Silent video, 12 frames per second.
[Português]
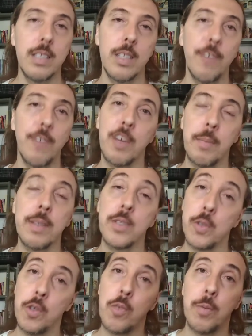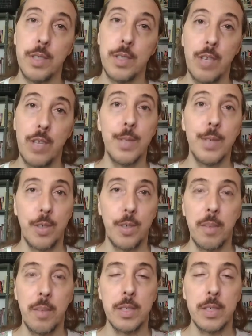então afirmações positivas ou
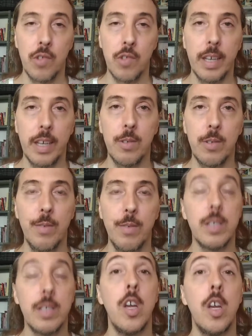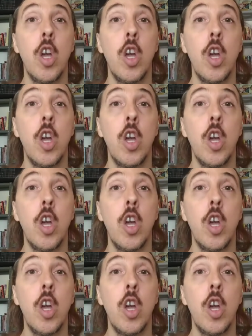afirmações negativas,